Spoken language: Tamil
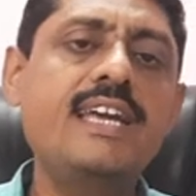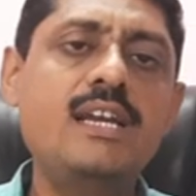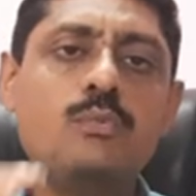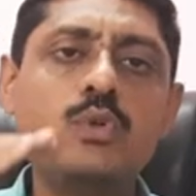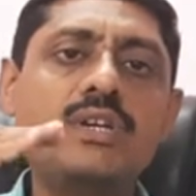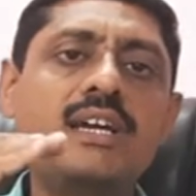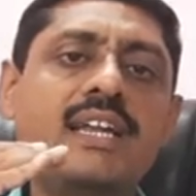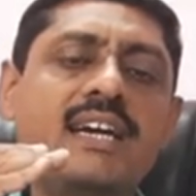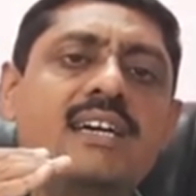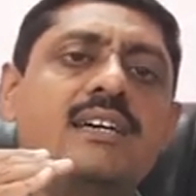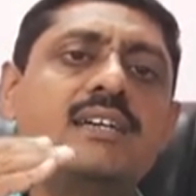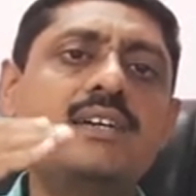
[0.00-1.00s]
கீழ் முதுகில்
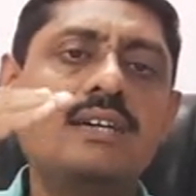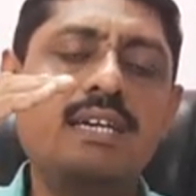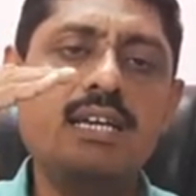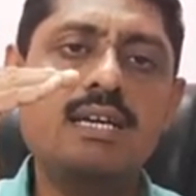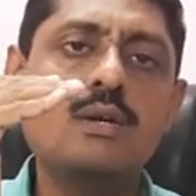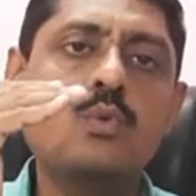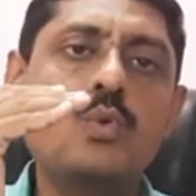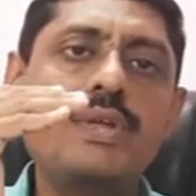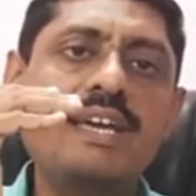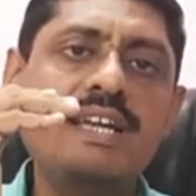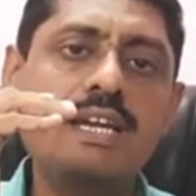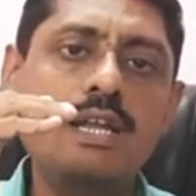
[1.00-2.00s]

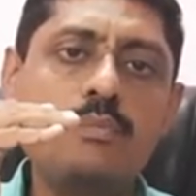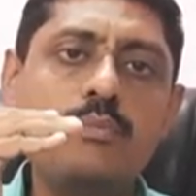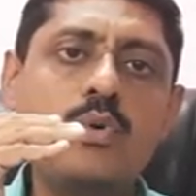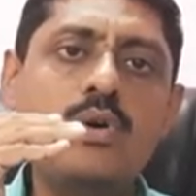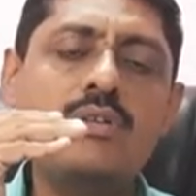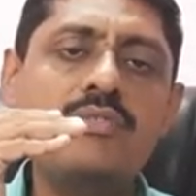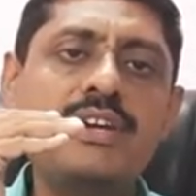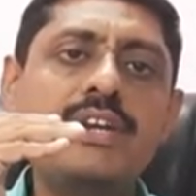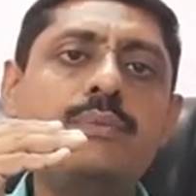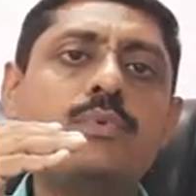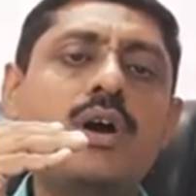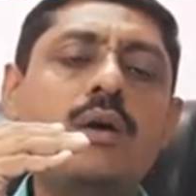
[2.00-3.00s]
இருக்கக்கூடிய லம்பார்
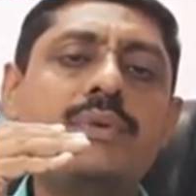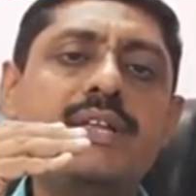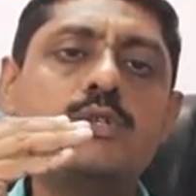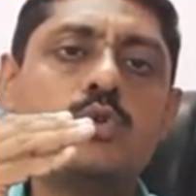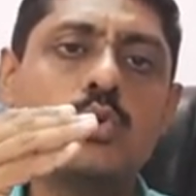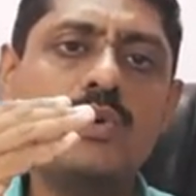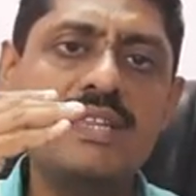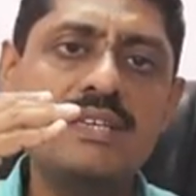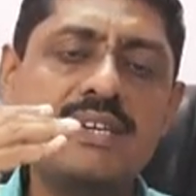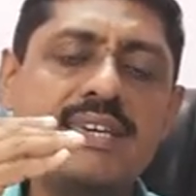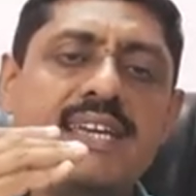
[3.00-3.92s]
வெர்டிப்ரா அப்படின்னு சொல்லுவோம் அதுக்கு